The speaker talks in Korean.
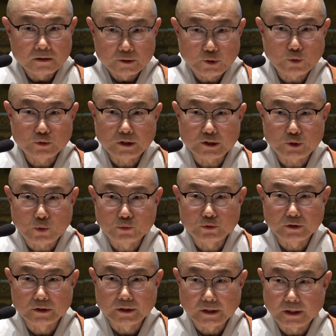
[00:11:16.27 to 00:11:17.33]
그 손자,
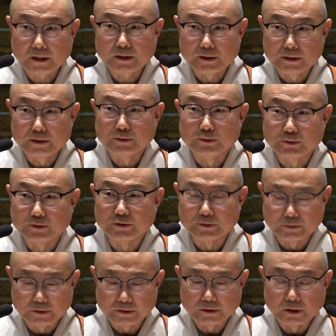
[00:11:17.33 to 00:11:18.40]
손녀에게 그런
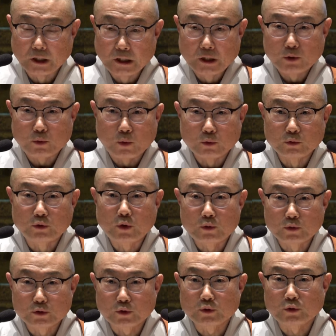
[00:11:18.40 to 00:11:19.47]
것들을
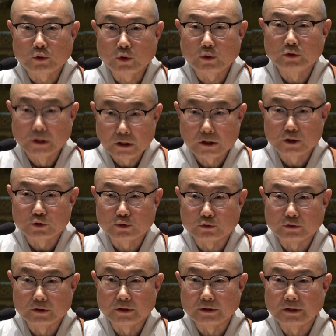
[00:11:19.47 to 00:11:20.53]
공통적으로 느낄 수
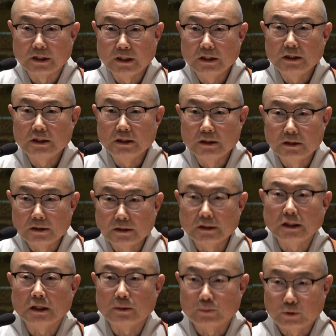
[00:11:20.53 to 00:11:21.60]
있는
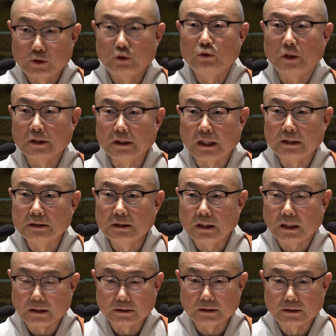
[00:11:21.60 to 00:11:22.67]
이런 게 필요한 게
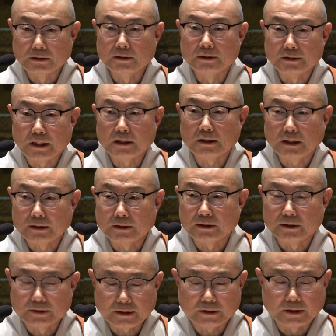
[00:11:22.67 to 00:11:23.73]
아닌가, 이제 그런 생각이
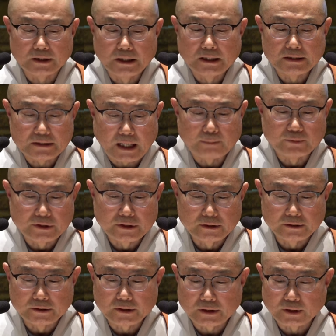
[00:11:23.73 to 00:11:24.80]
들어서 잠시
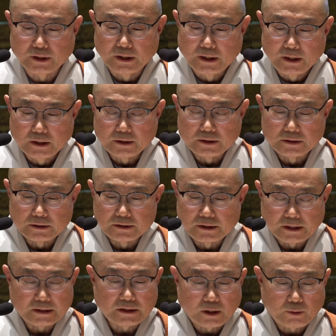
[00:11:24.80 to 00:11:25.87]
이제 그
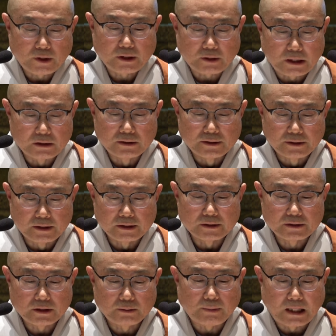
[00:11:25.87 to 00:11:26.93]
제사와
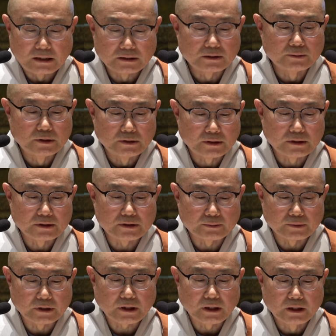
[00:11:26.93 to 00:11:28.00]
관련되어서 말씀을
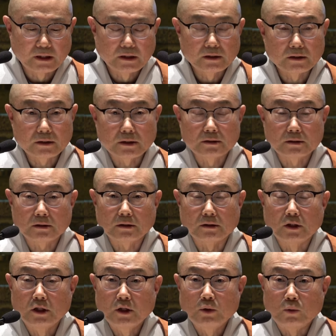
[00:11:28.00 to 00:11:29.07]
드렸습니다.
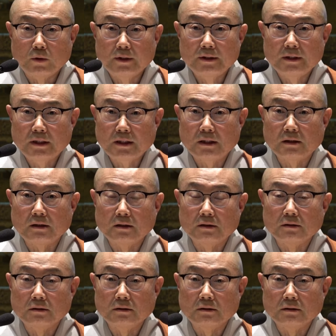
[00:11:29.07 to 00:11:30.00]
그래서 원래